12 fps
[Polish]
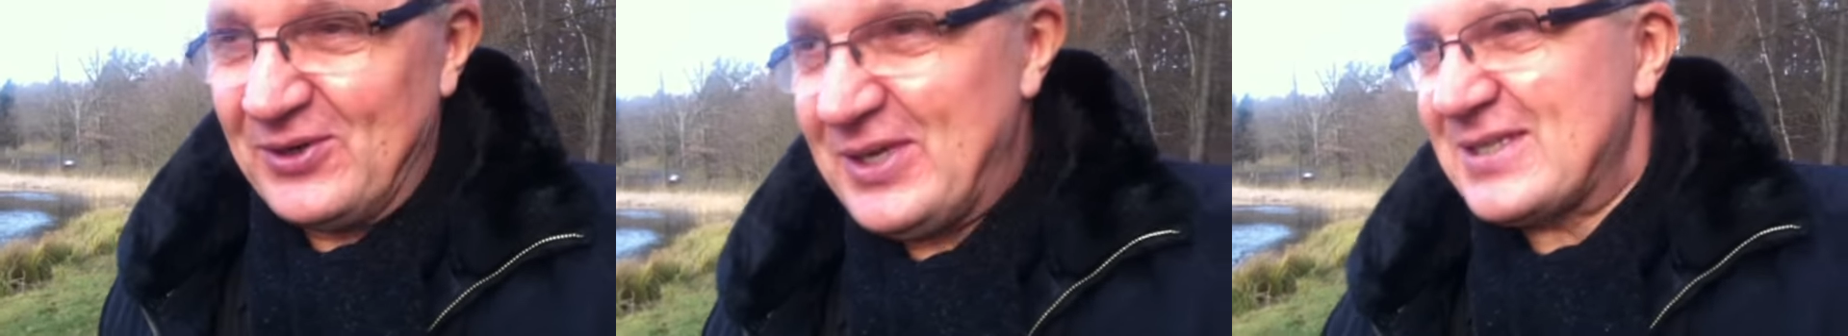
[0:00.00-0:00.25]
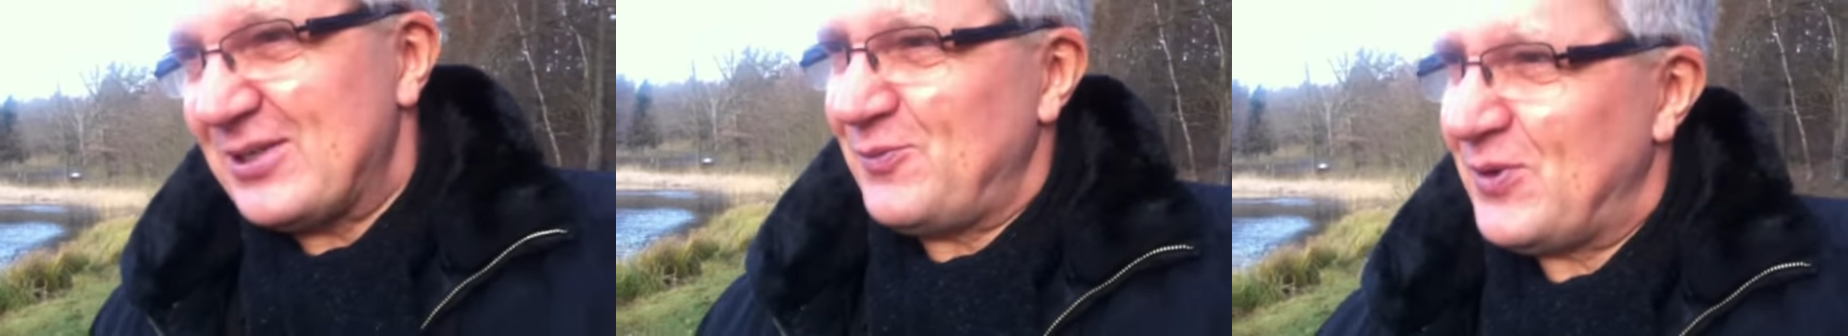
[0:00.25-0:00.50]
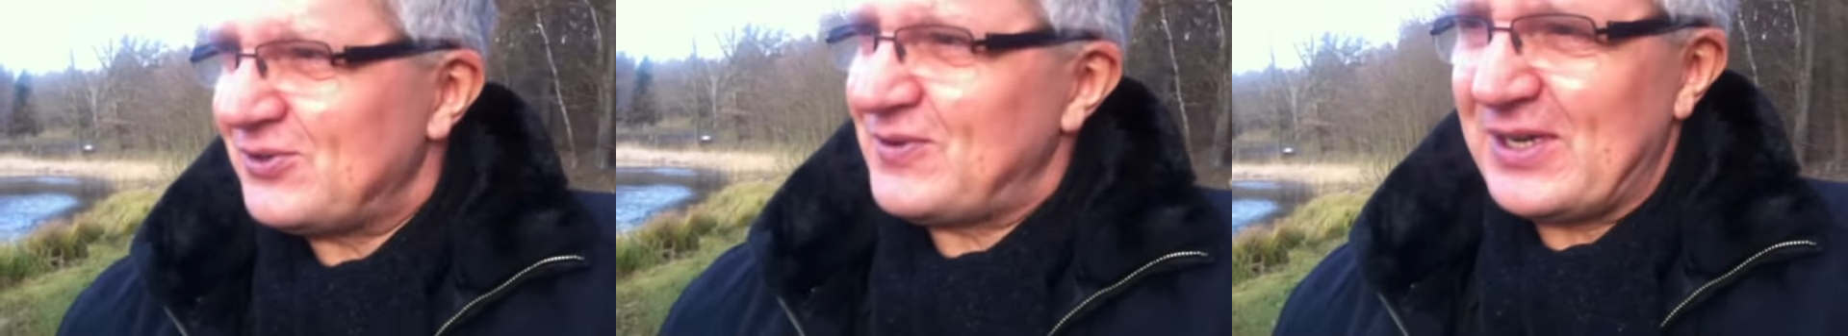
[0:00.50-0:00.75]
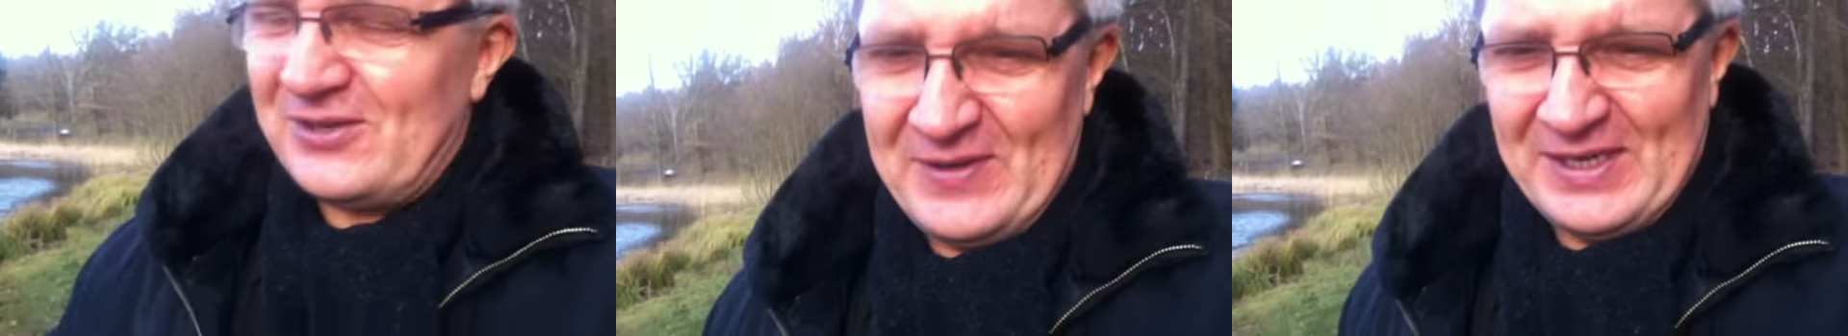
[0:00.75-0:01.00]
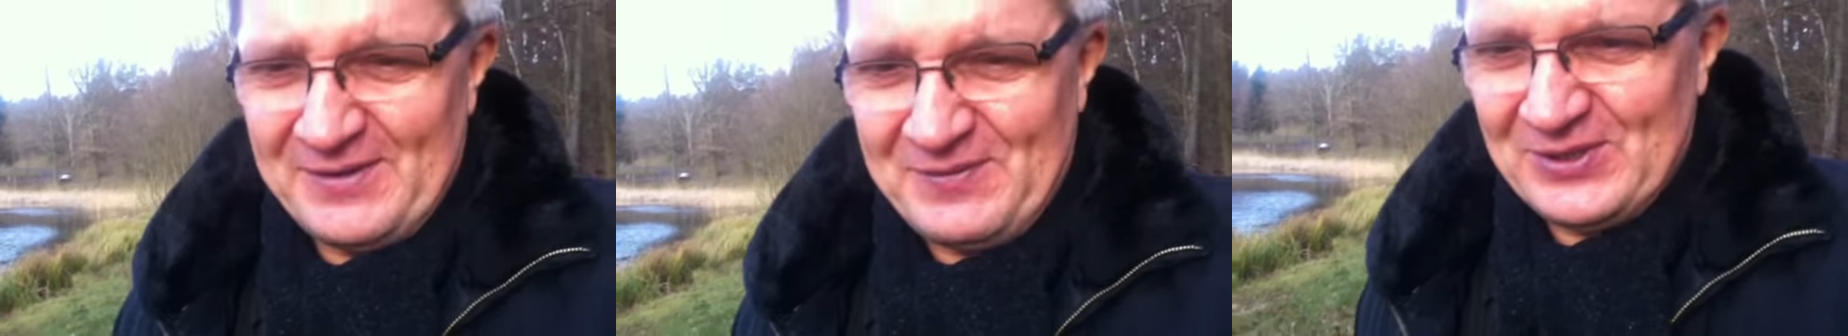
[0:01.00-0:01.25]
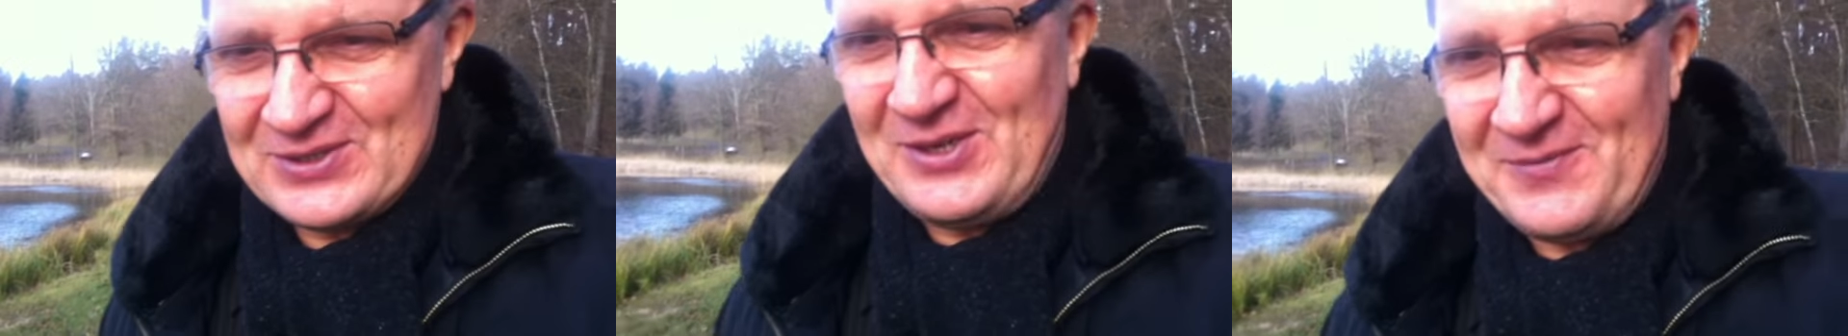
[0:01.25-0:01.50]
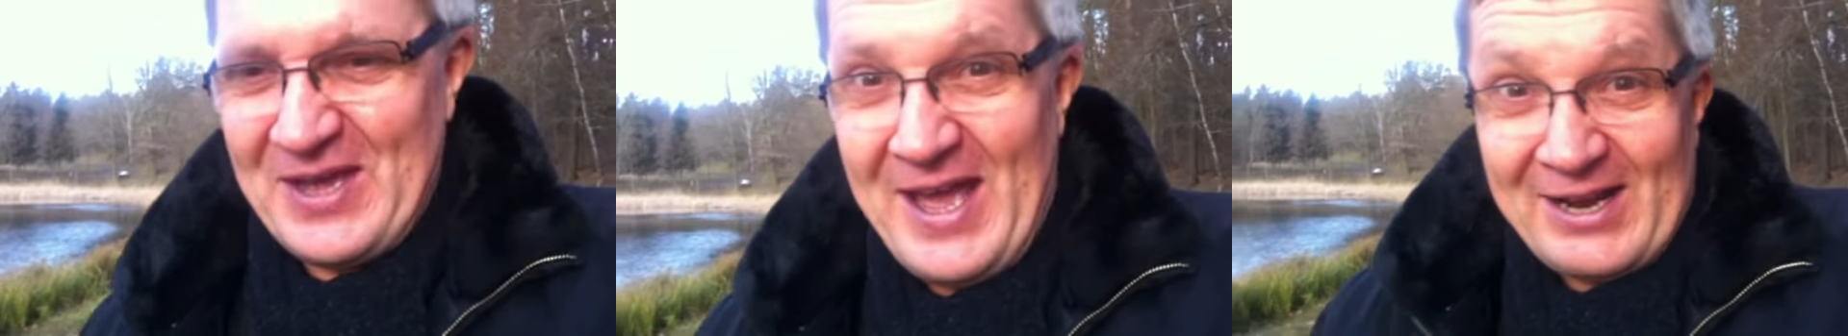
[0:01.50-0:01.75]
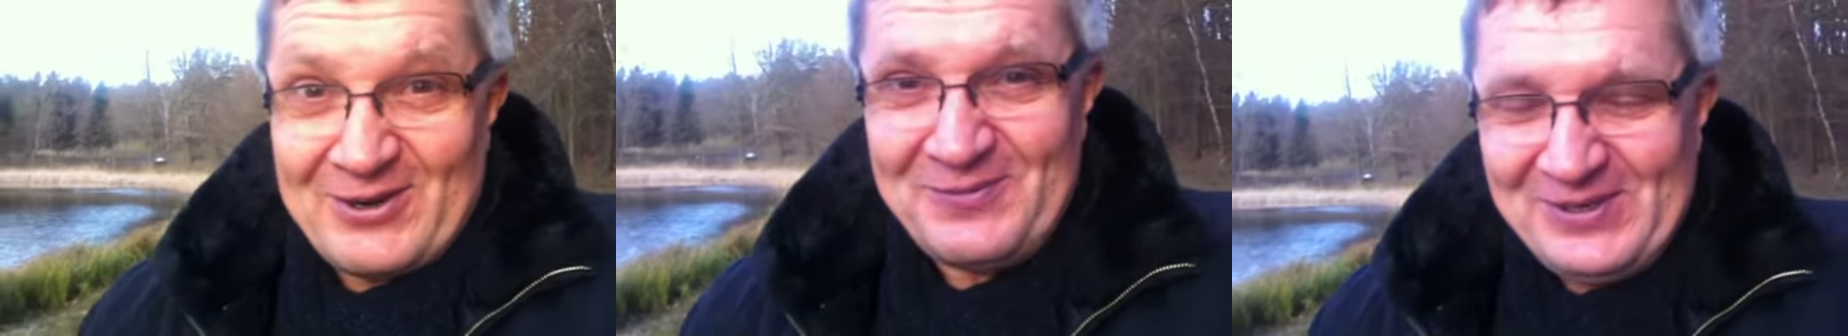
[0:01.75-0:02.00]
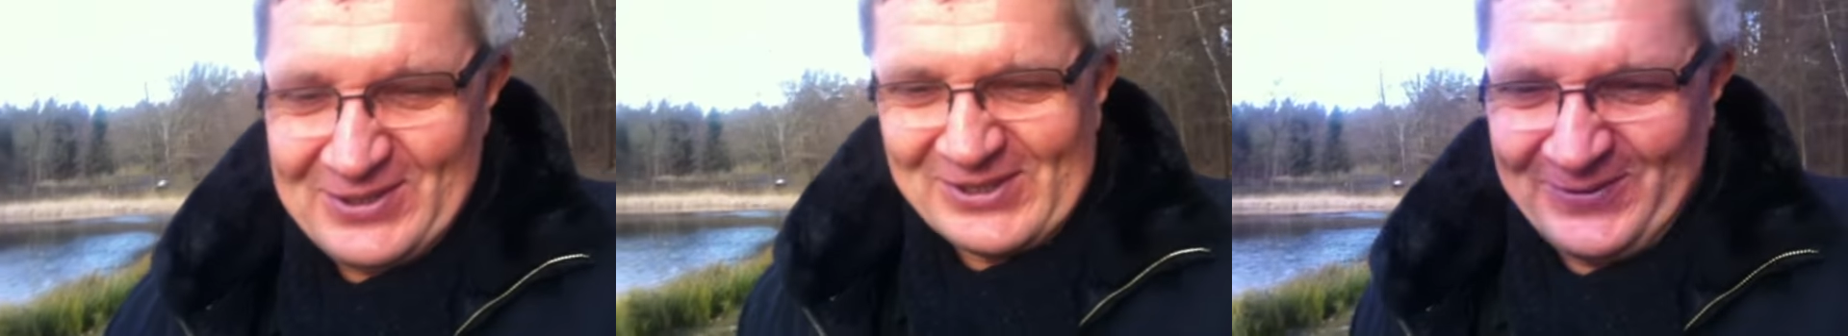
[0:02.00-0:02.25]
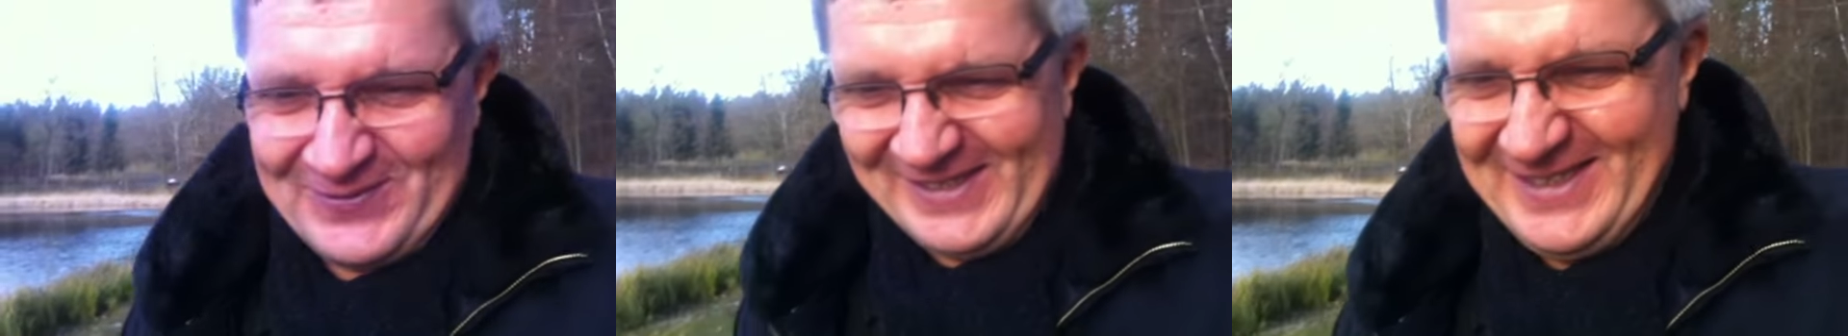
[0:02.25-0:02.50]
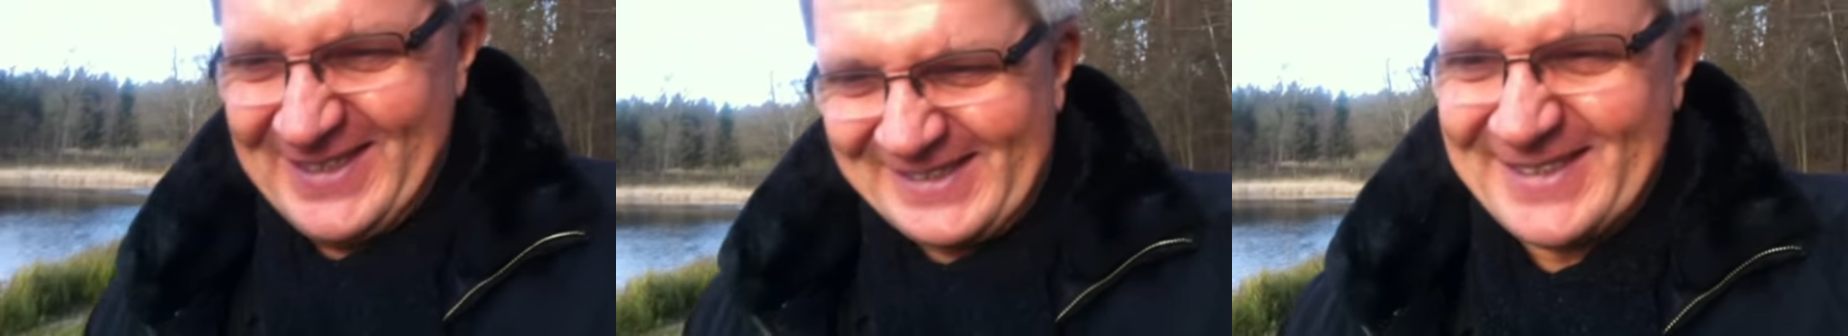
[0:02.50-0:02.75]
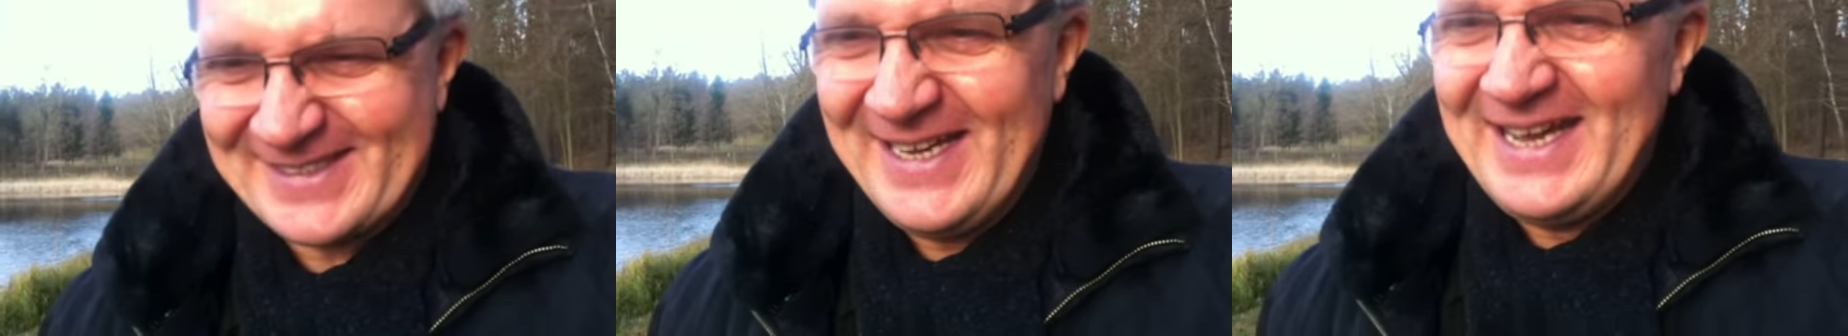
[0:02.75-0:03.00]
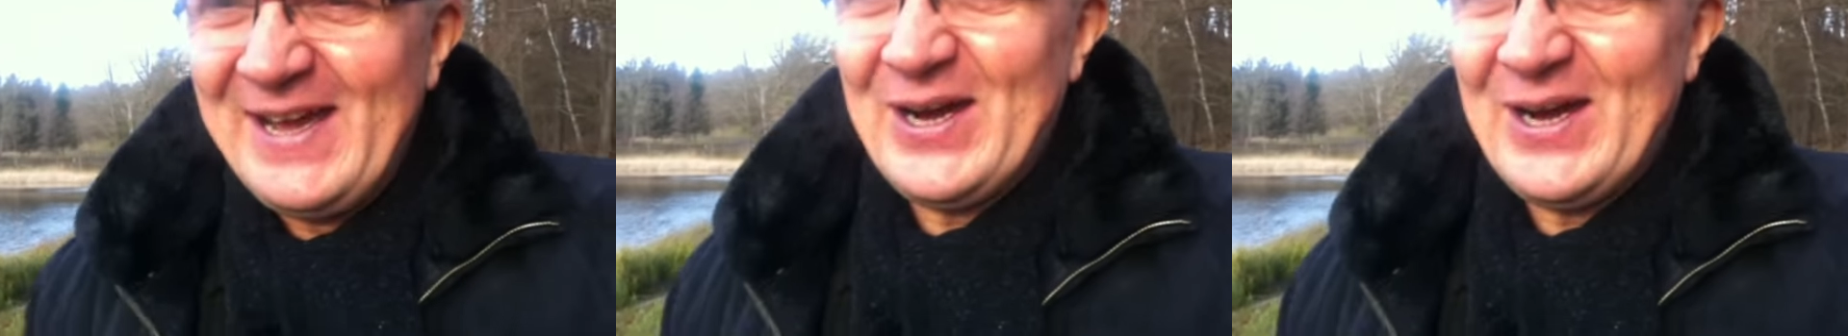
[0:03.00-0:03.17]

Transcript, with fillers: No nie chcę tu wchodzić w jakieś wielkie filozofie, ekofilozofie i inne rzeczy.